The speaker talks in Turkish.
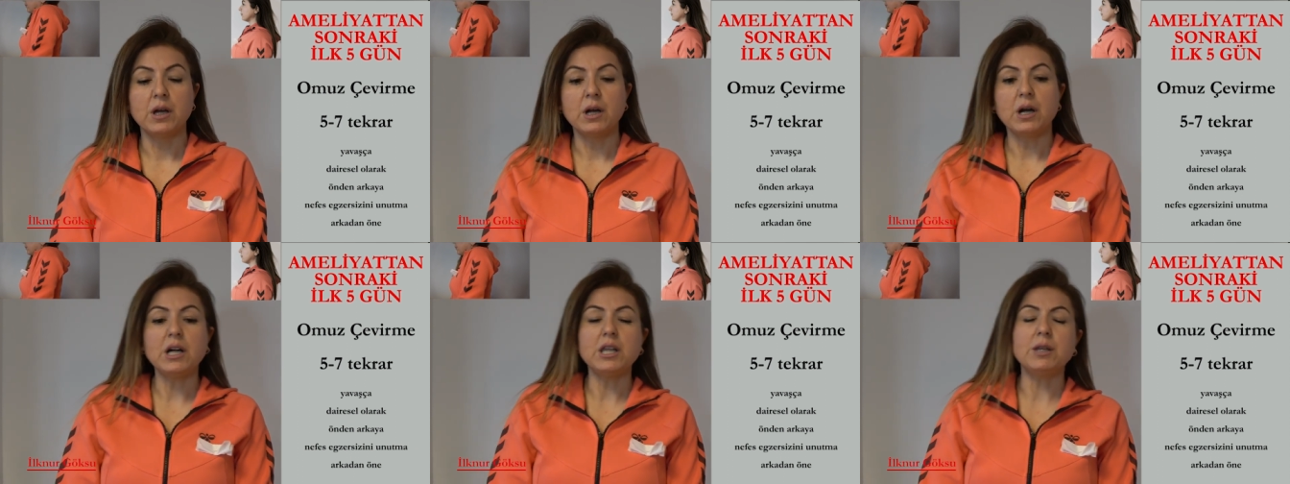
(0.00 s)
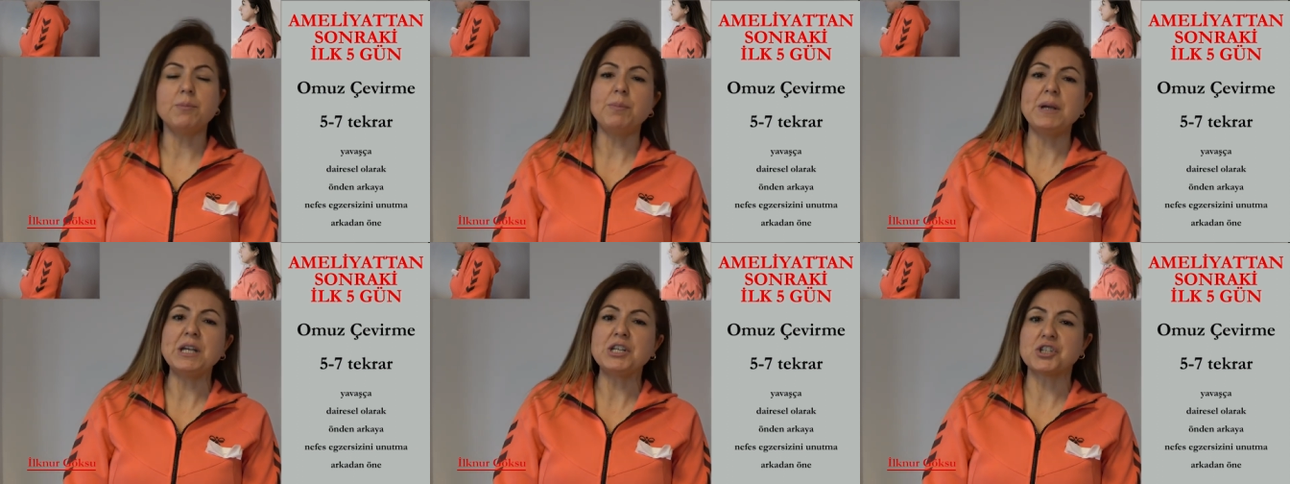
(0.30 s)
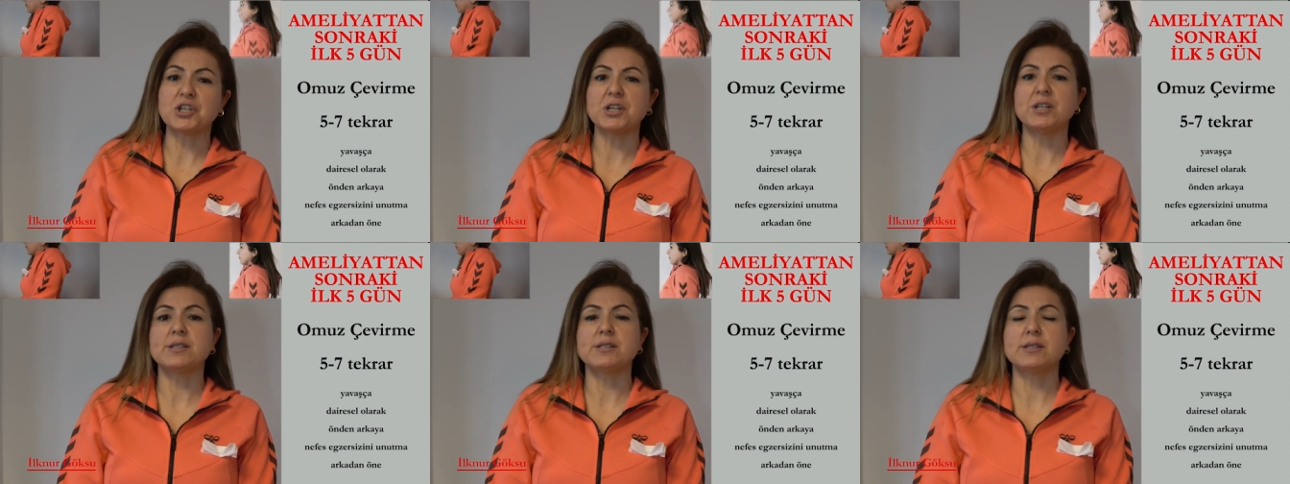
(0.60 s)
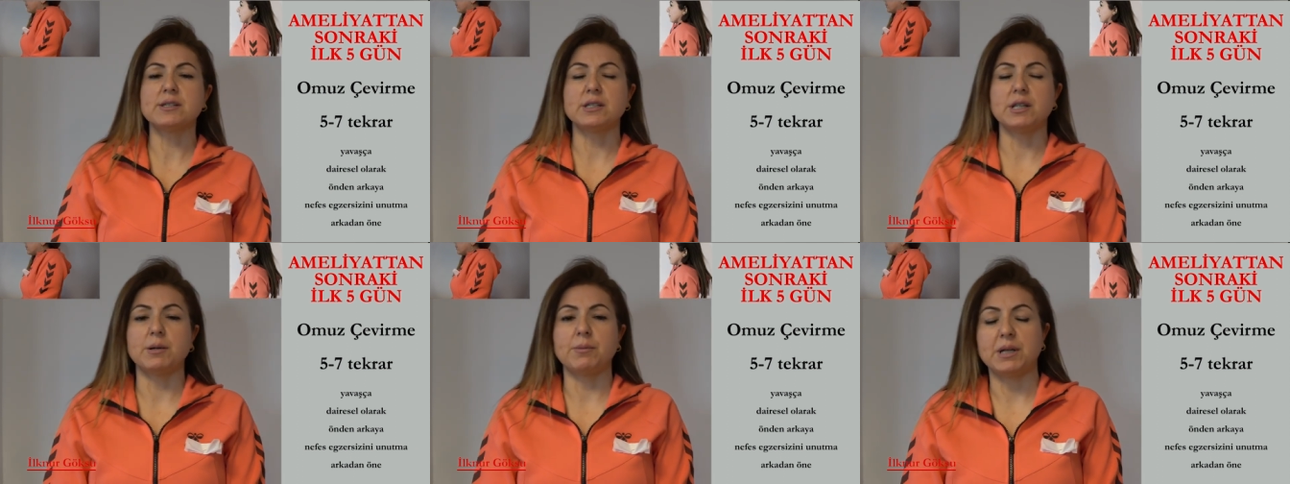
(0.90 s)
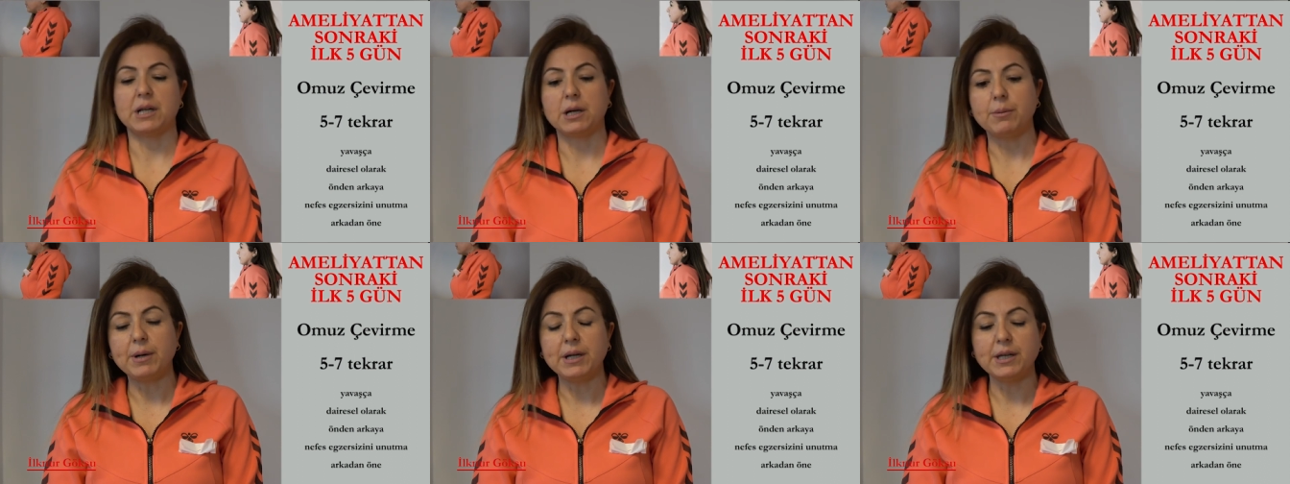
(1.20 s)
Hadi 5 kere sizinle
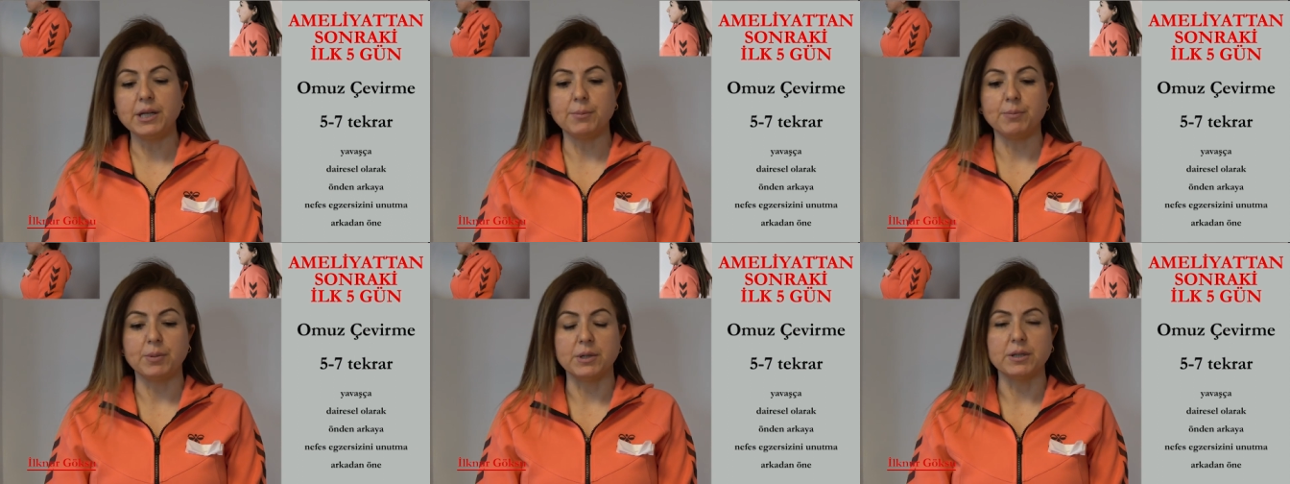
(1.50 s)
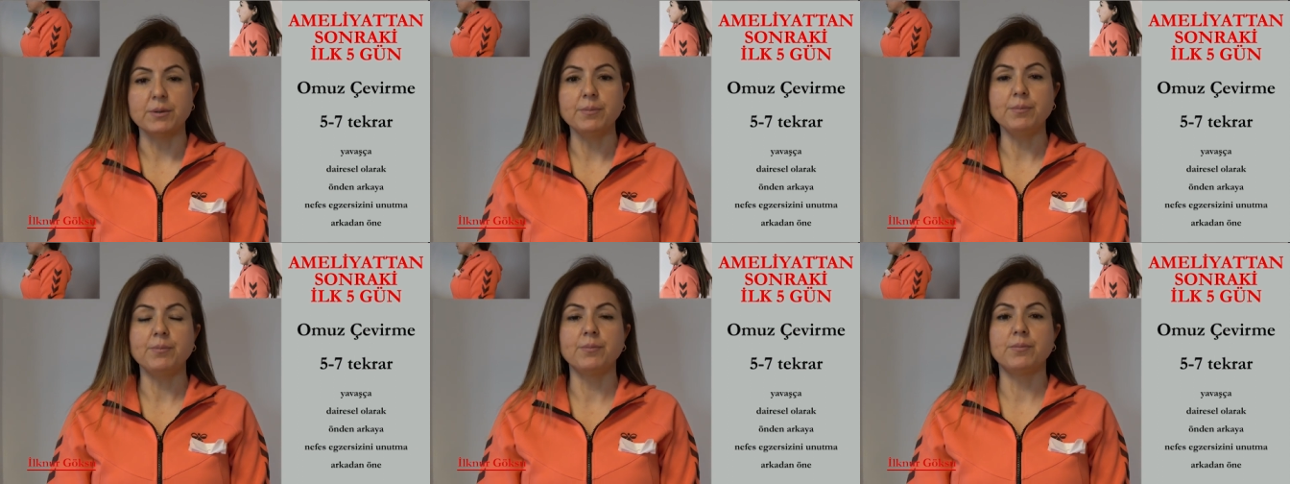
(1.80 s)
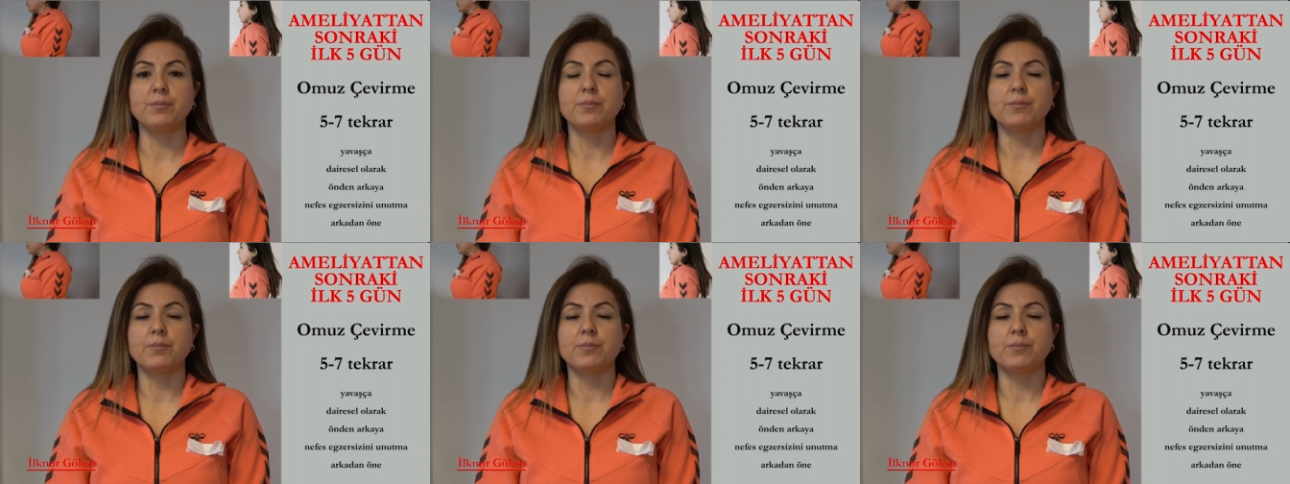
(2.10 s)
beraber yapalım.